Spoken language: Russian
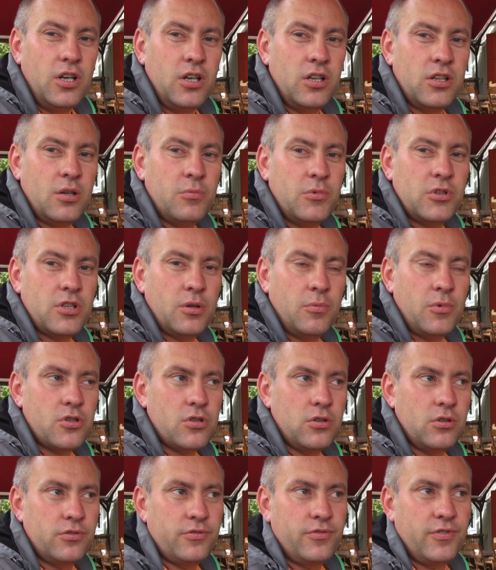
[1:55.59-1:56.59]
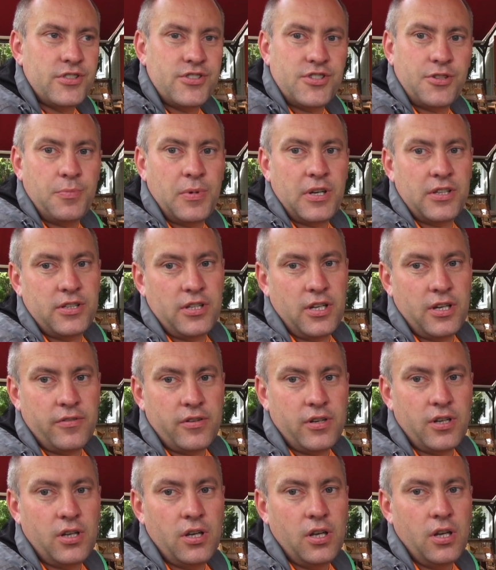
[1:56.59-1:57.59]
И нам это обошлось 25
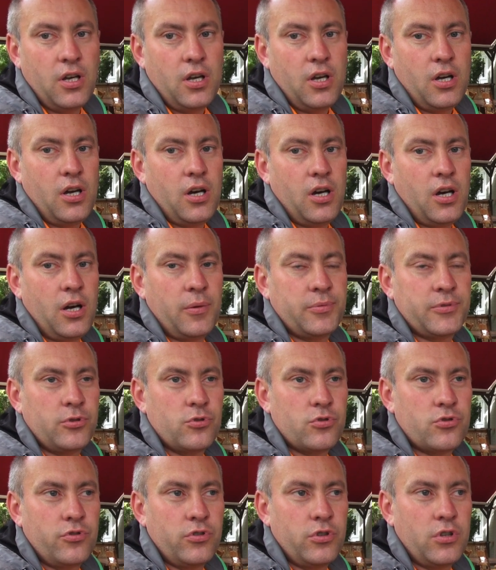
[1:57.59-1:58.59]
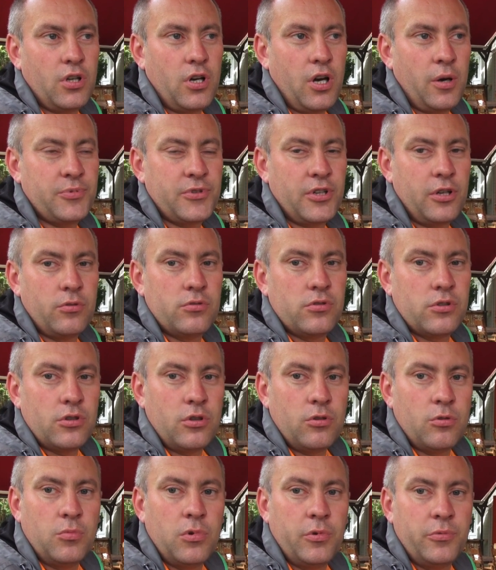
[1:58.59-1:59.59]
евро обслуживает абсолютно на
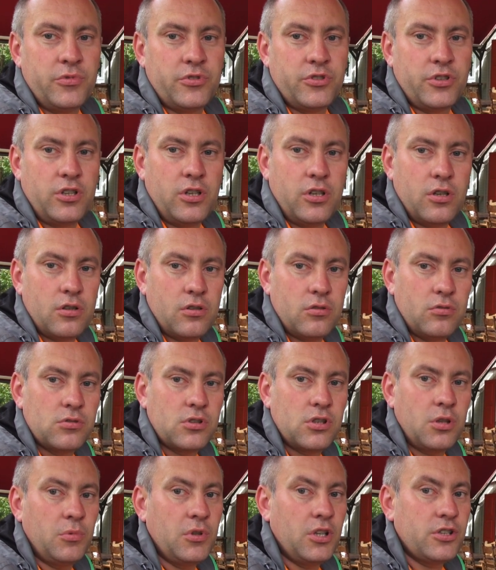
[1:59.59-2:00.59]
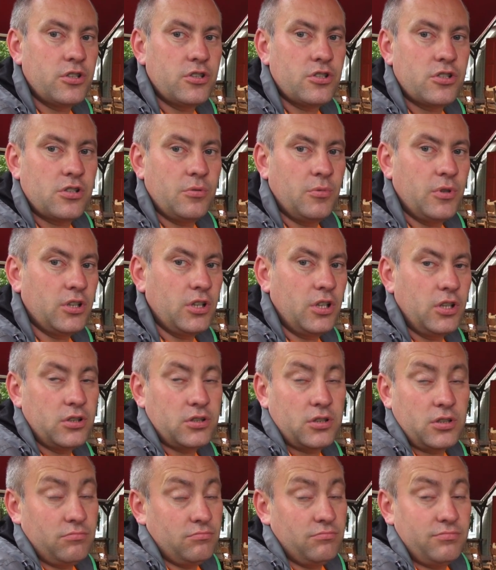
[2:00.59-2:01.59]
любом языке, русском, латышском,
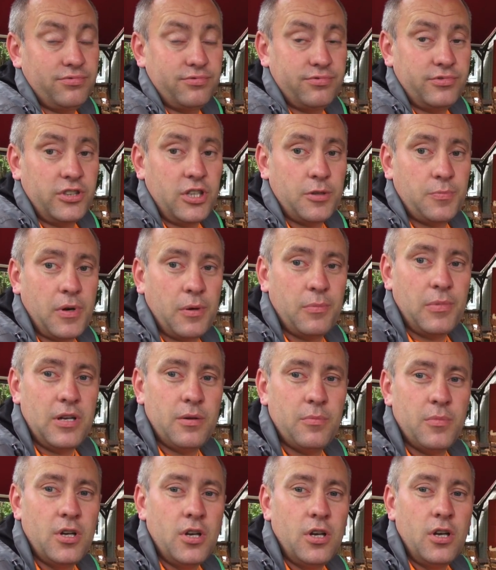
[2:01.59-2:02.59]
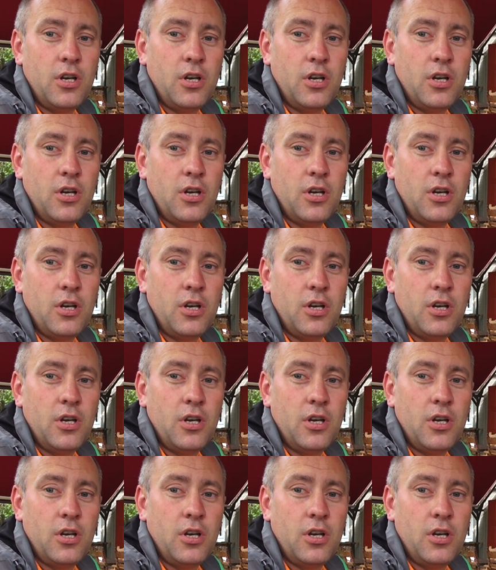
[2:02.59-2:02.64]
английском, нет проблем.